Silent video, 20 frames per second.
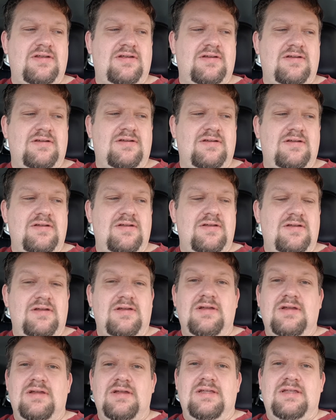Äh,
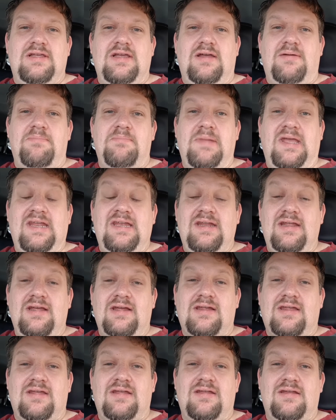ja,
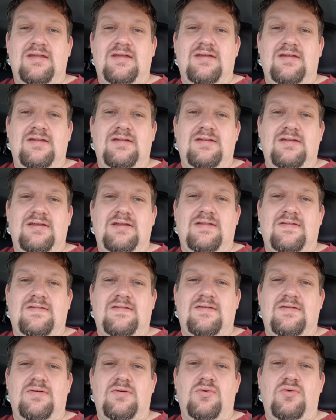Maniac, äh,
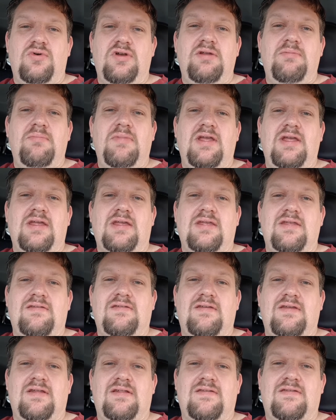das Remake
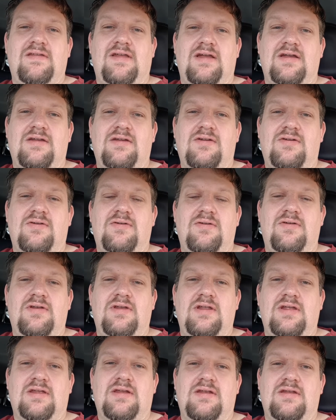ist jetzt
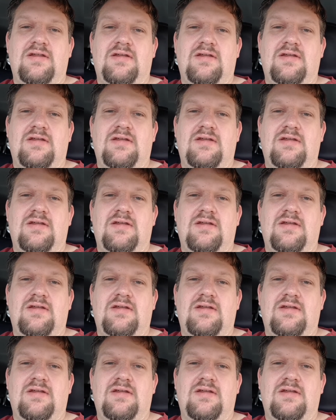angekündigt.